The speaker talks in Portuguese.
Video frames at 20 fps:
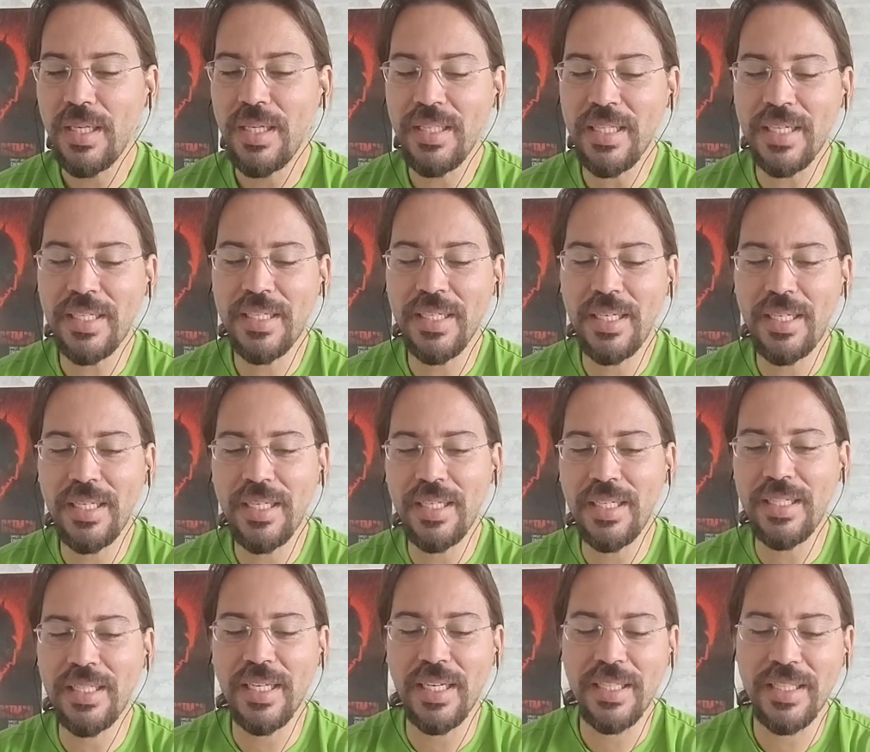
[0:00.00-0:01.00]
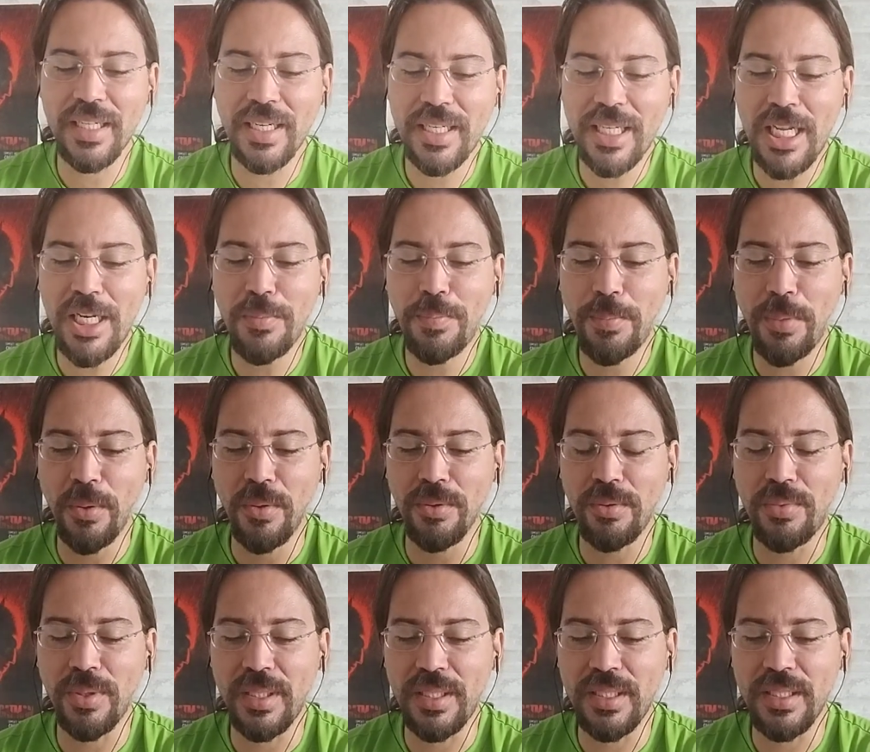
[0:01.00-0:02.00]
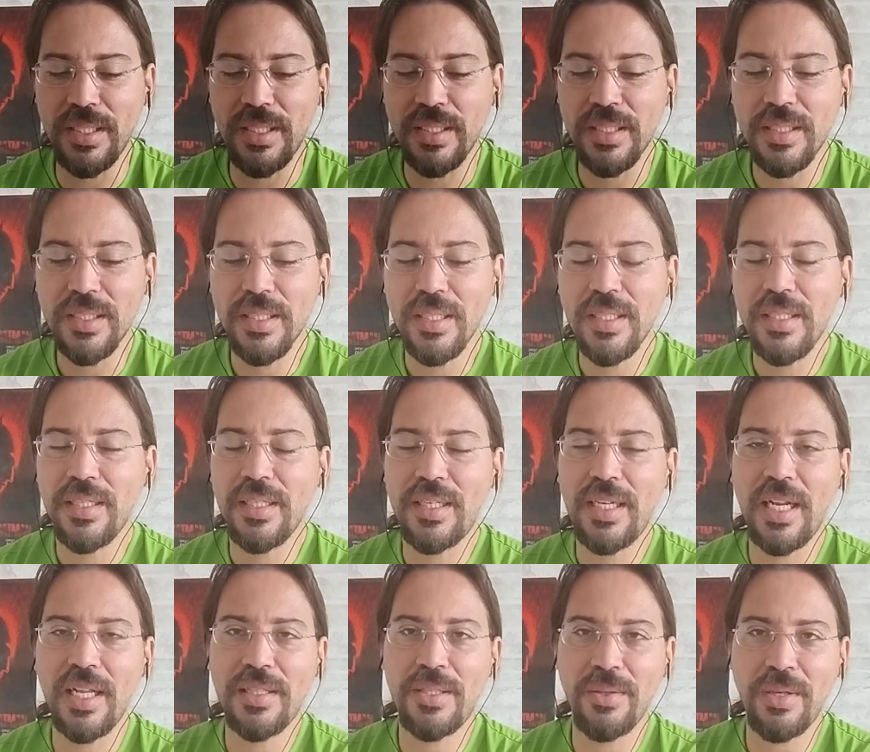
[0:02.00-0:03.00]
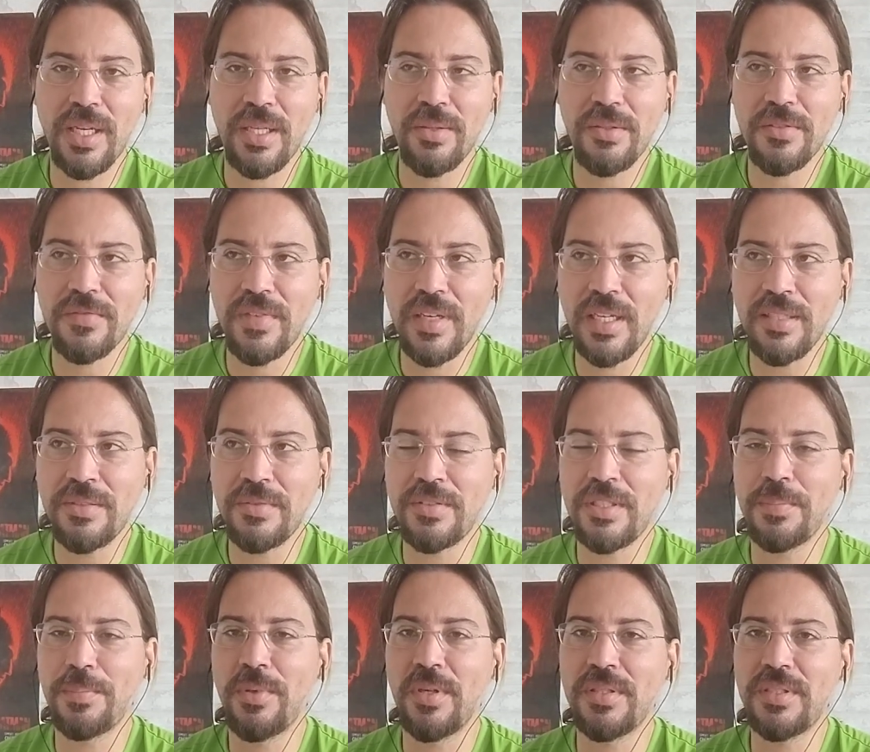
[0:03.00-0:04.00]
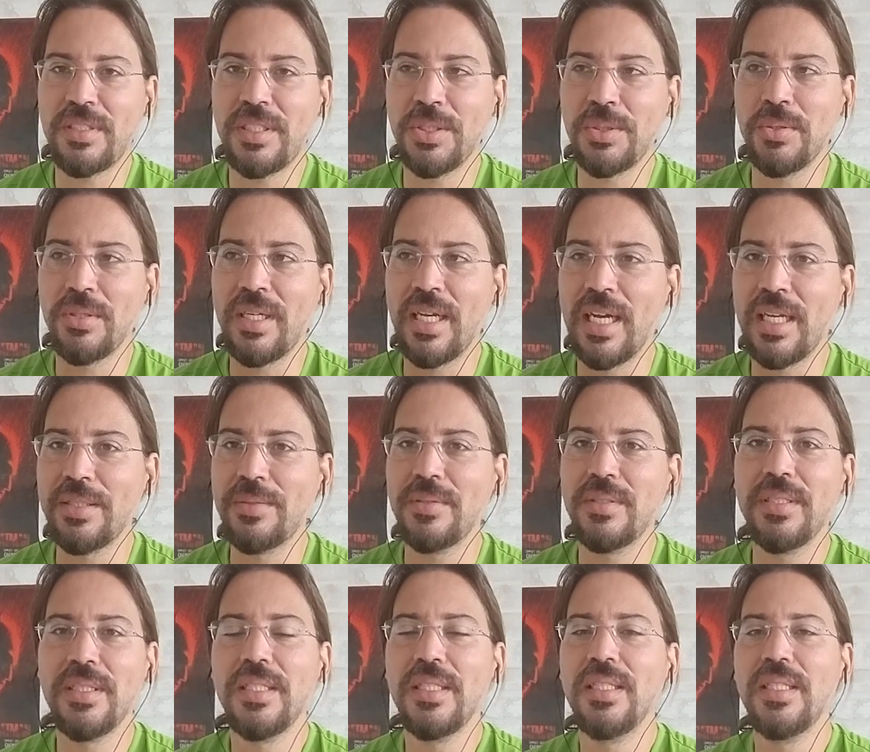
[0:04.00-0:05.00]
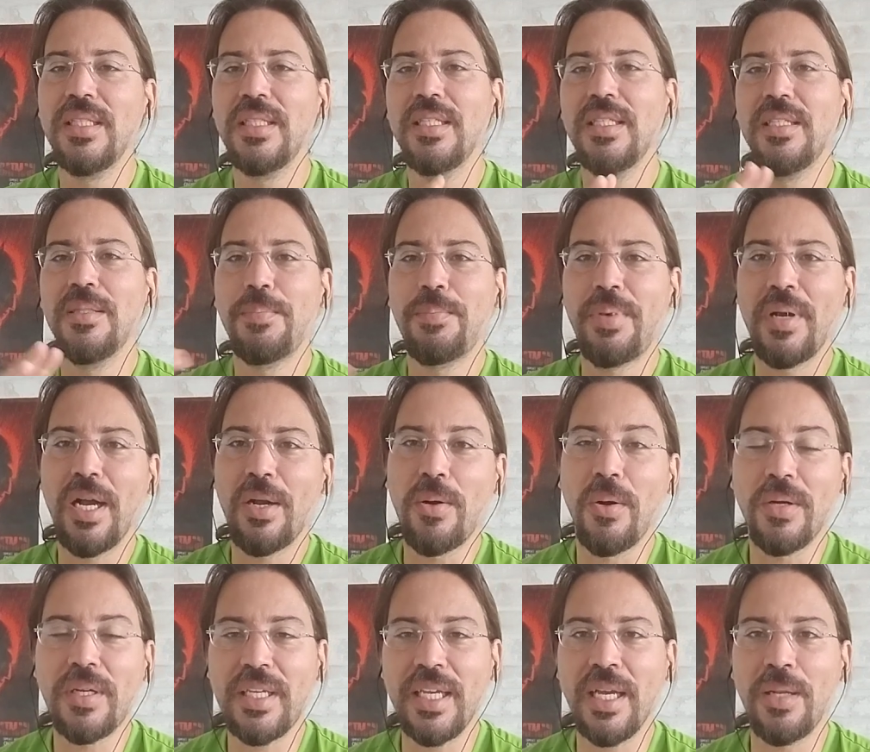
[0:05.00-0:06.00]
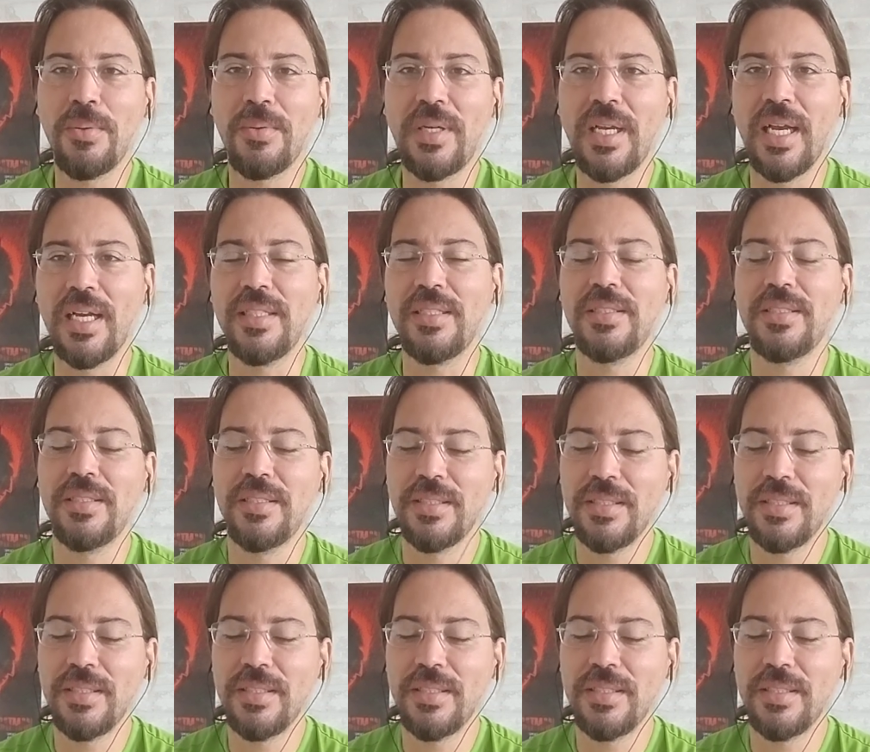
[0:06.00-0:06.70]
E, naquele, e, da, e daquele ponto ali, aquela teoria do universo, você pode ser jogado para qualquer lugar.